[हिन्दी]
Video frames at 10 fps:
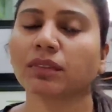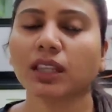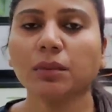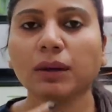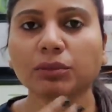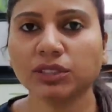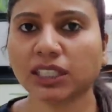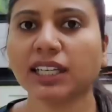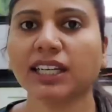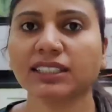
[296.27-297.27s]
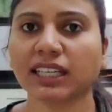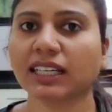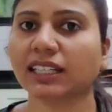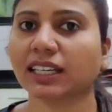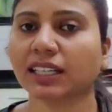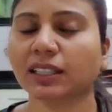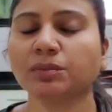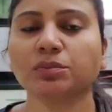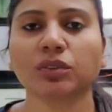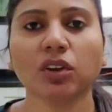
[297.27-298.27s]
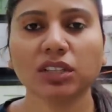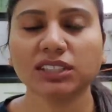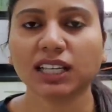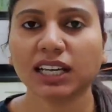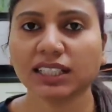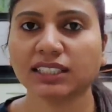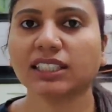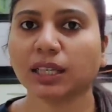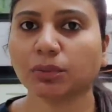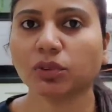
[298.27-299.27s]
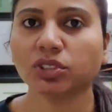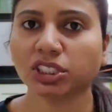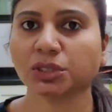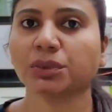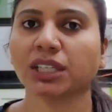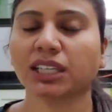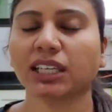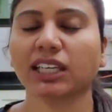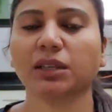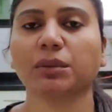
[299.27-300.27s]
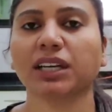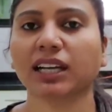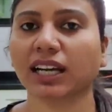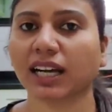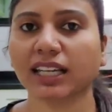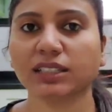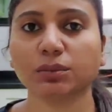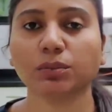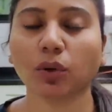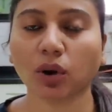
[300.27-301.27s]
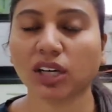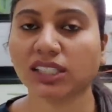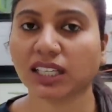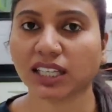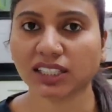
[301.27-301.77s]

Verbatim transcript: तब आप इसे लेना स्टार्ट करिए और इसका रिजल्ट आपको सच में देखने के लिए मिलेगा गाइज बहुत ज्यादा